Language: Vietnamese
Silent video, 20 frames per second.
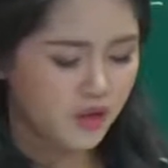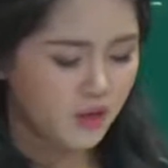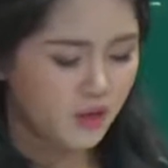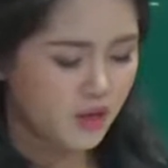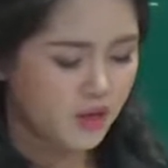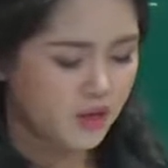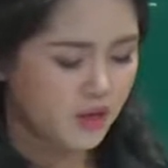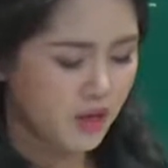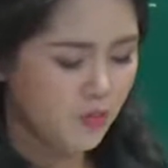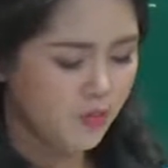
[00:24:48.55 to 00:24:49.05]

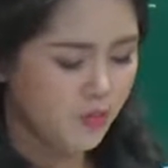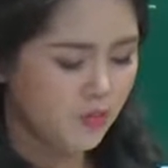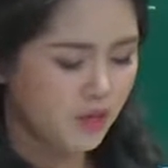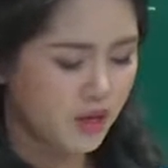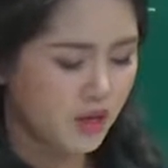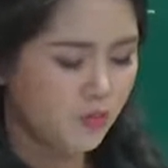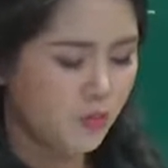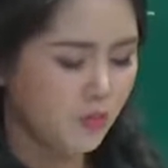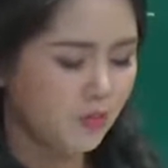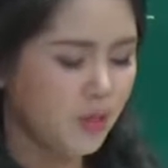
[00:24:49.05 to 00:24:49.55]
Bạn số 5 có
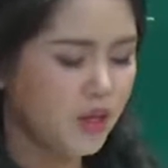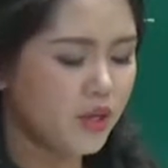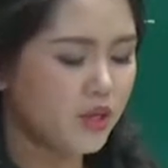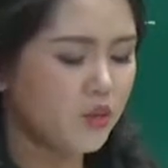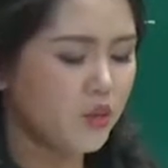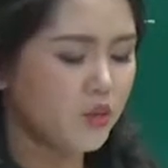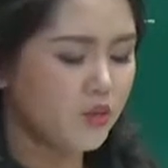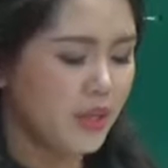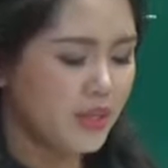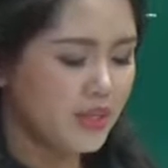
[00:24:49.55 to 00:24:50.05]
thể là mục đích
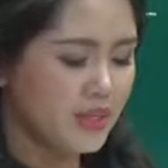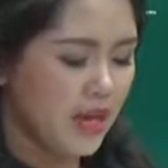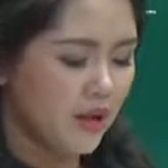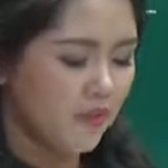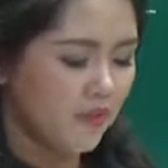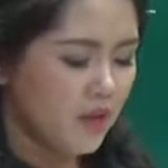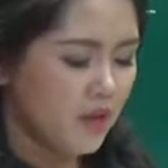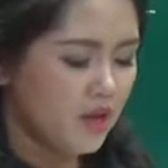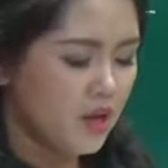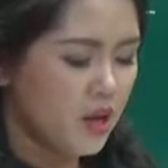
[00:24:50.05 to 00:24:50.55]
của tác giả
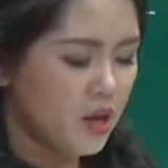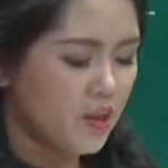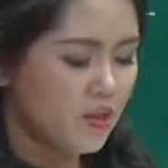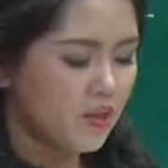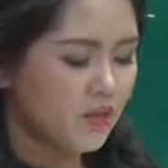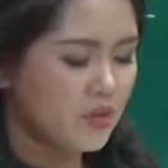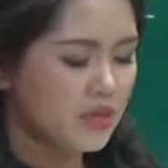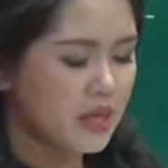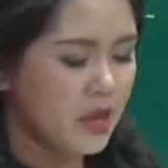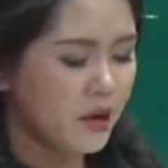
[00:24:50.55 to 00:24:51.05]
viết
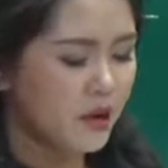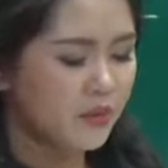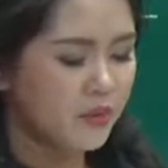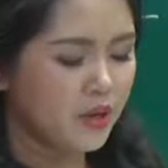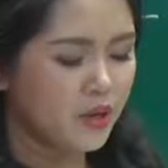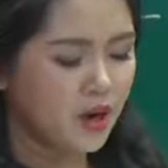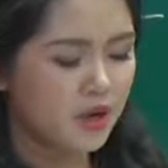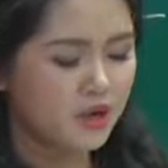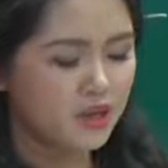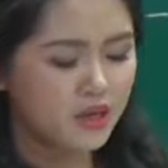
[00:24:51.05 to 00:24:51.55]
bởi vì sao ông mới
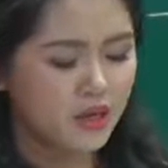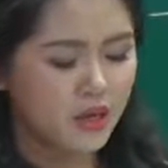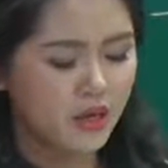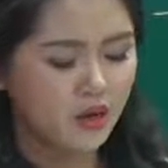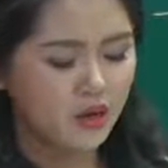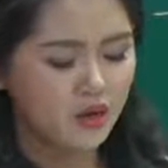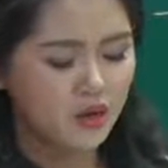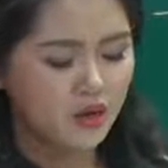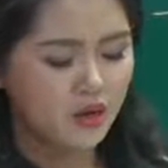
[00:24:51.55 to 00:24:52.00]
nói rằng là